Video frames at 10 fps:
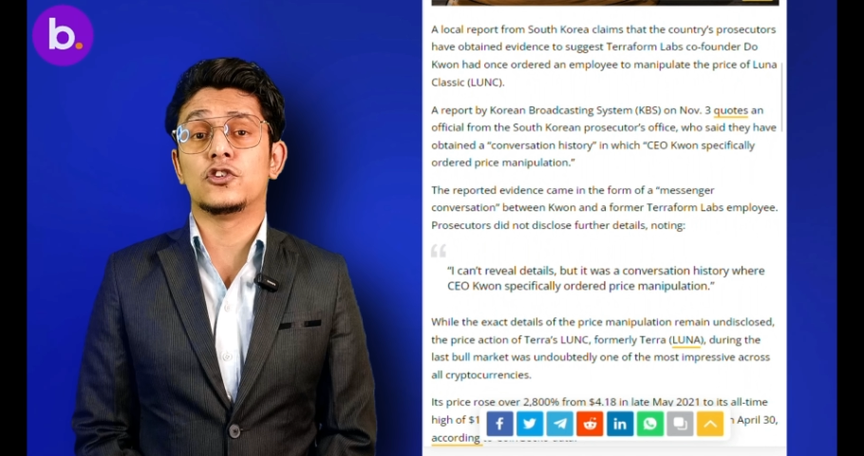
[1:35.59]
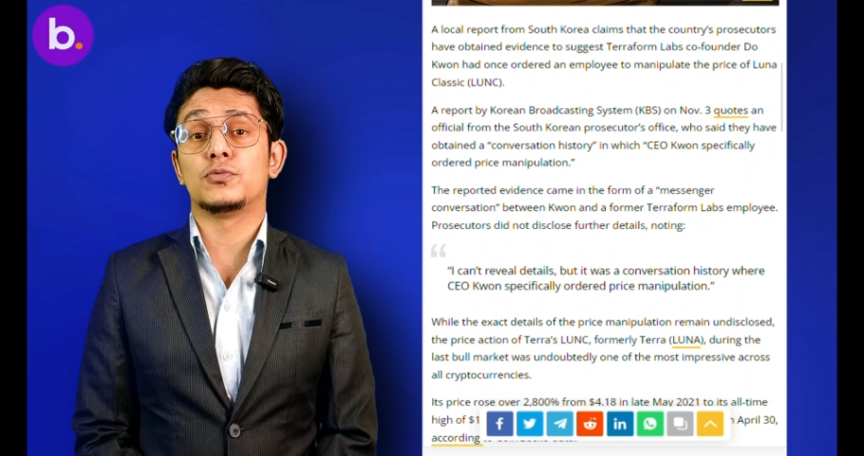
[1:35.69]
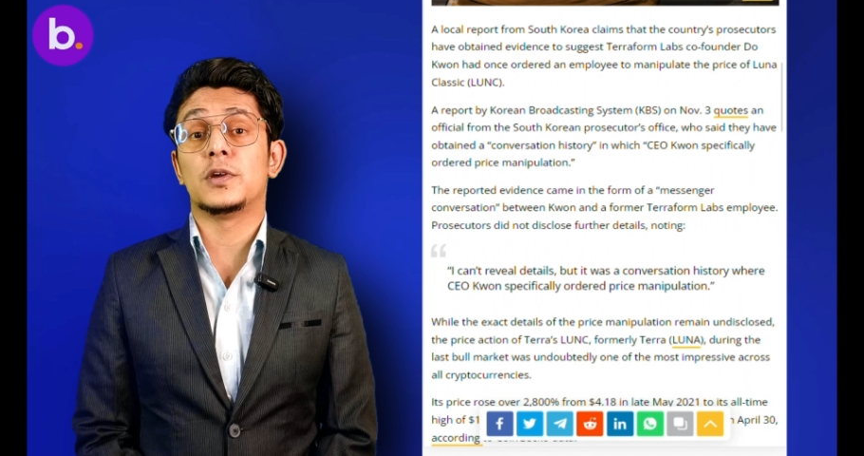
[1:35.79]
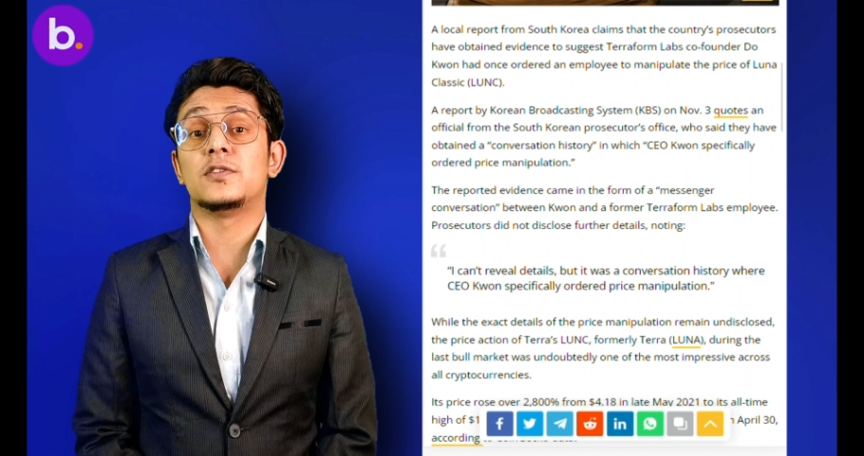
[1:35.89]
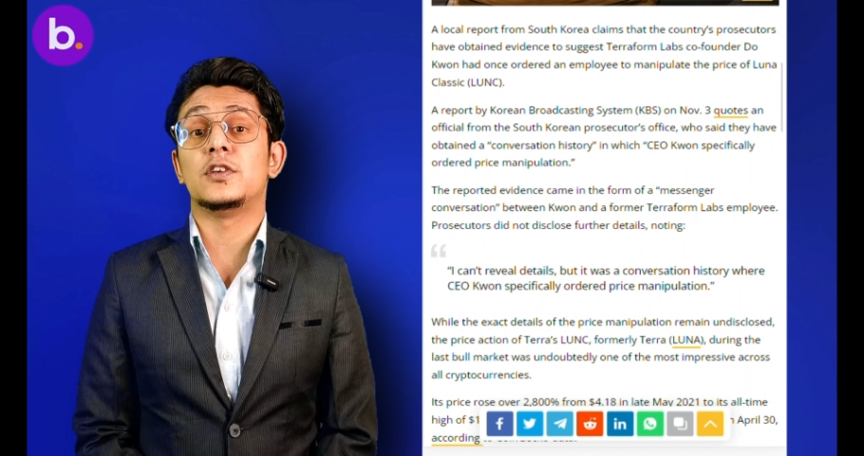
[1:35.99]

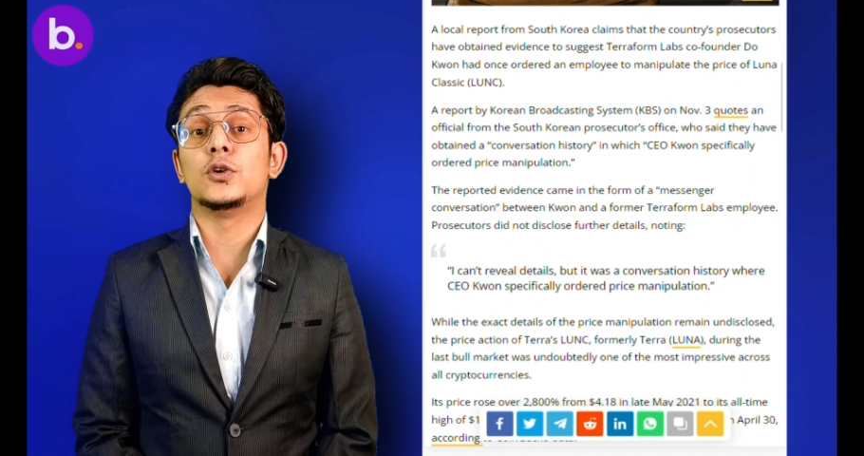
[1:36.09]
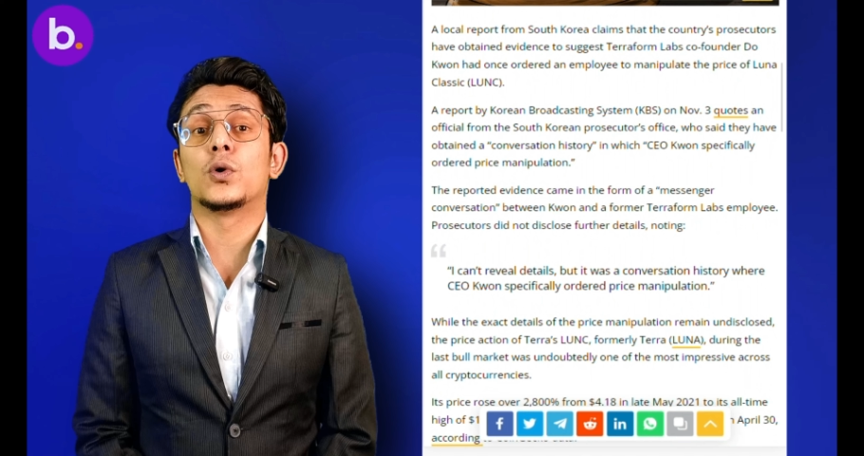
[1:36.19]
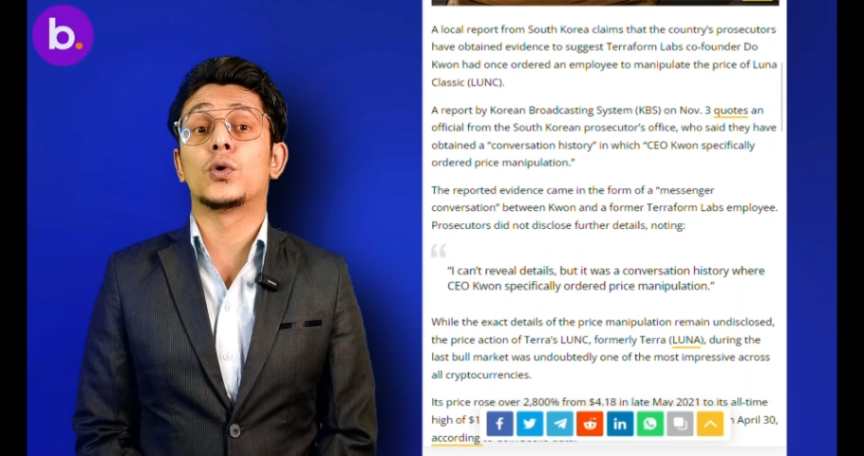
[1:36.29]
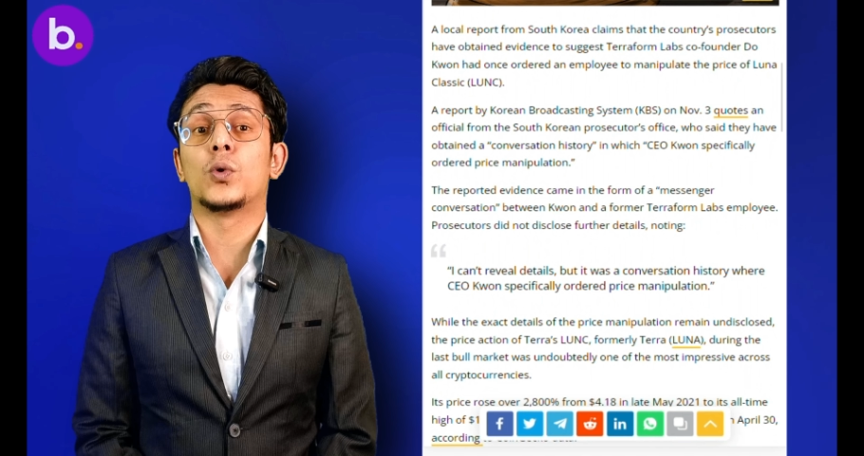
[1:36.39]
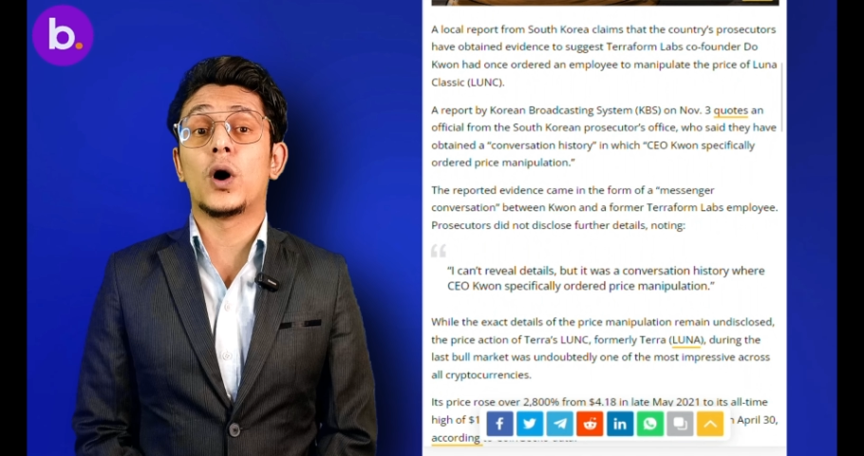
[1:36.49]
जिसमें
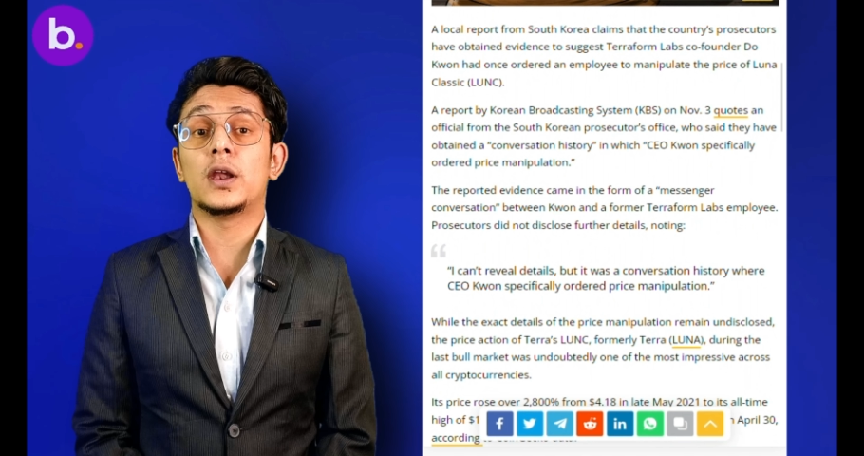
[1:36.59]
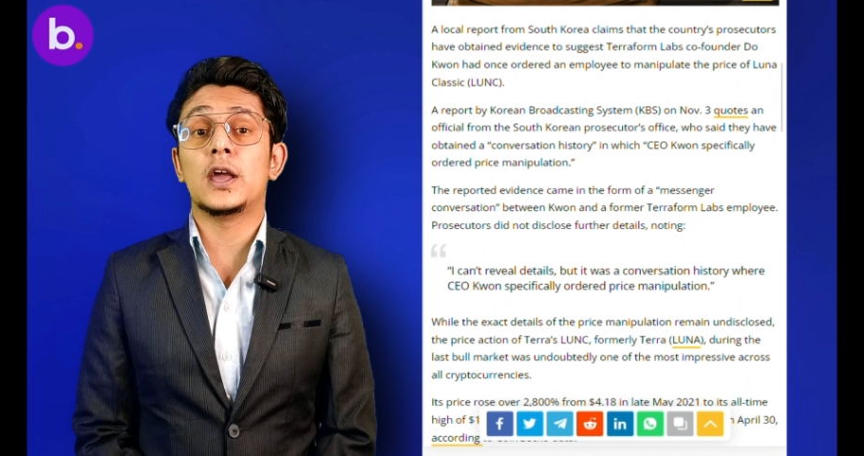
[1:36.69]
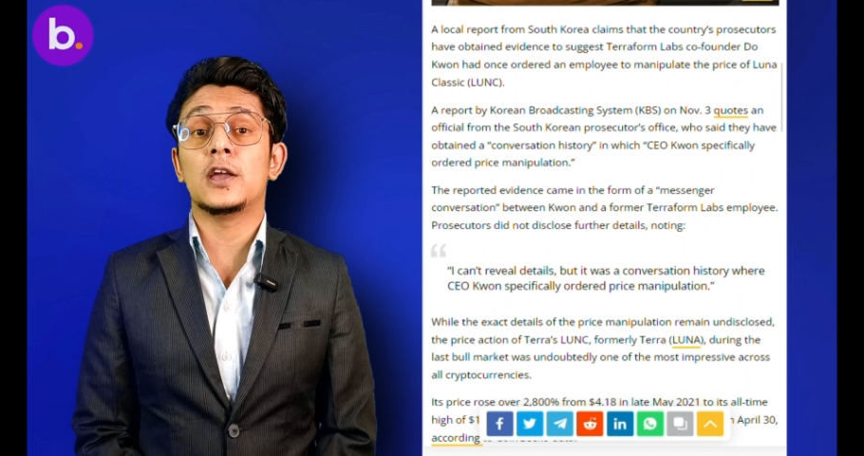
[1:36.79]
सीईओ क्वान